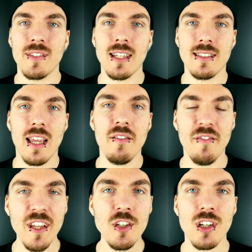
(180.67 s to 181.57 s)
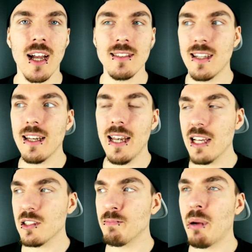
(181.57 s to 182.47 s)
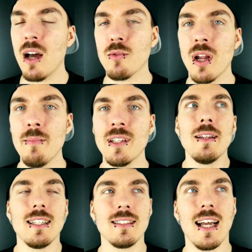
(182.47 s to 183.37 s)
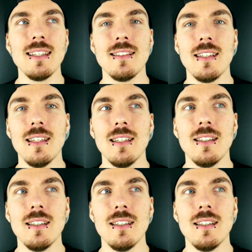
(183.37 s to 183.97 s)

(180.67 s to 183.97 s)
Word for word: dass der Feature-Gast, der den ersten Part rappt, das Ganze